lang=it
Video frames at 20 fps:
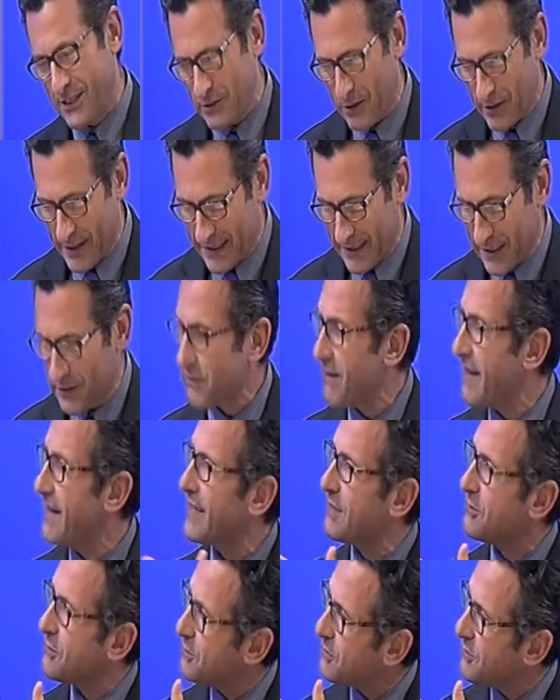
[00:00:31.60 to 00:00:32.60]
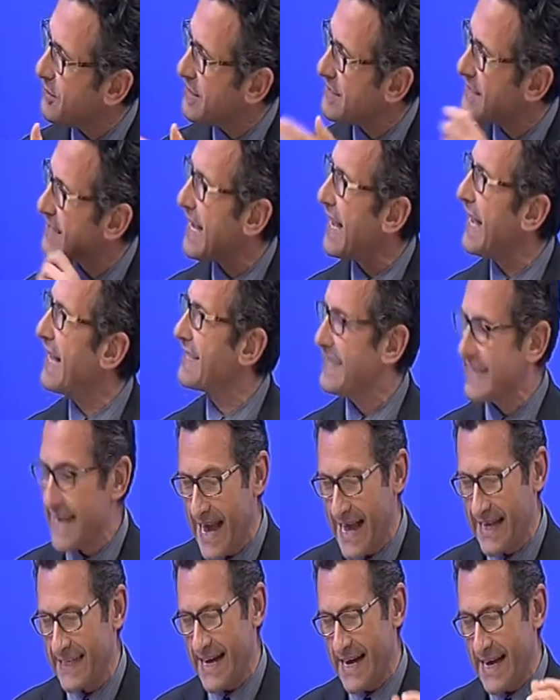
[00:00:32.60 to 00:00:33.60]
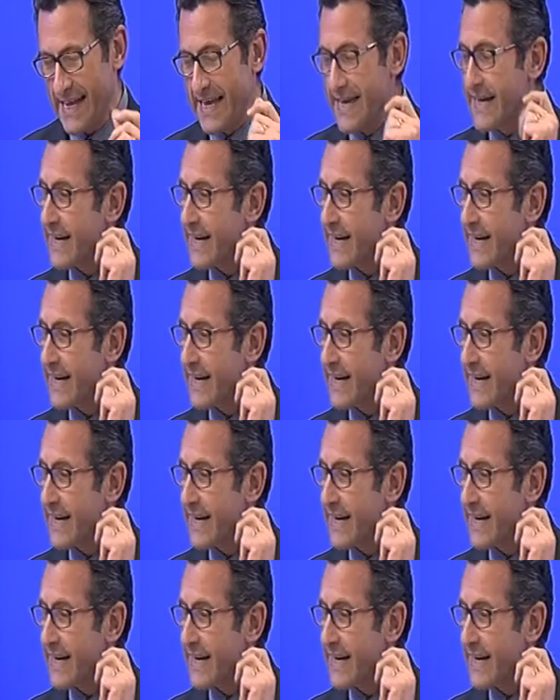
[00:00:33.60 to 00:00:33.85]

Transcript: ci è tornata a trovare la dottoressa Adriana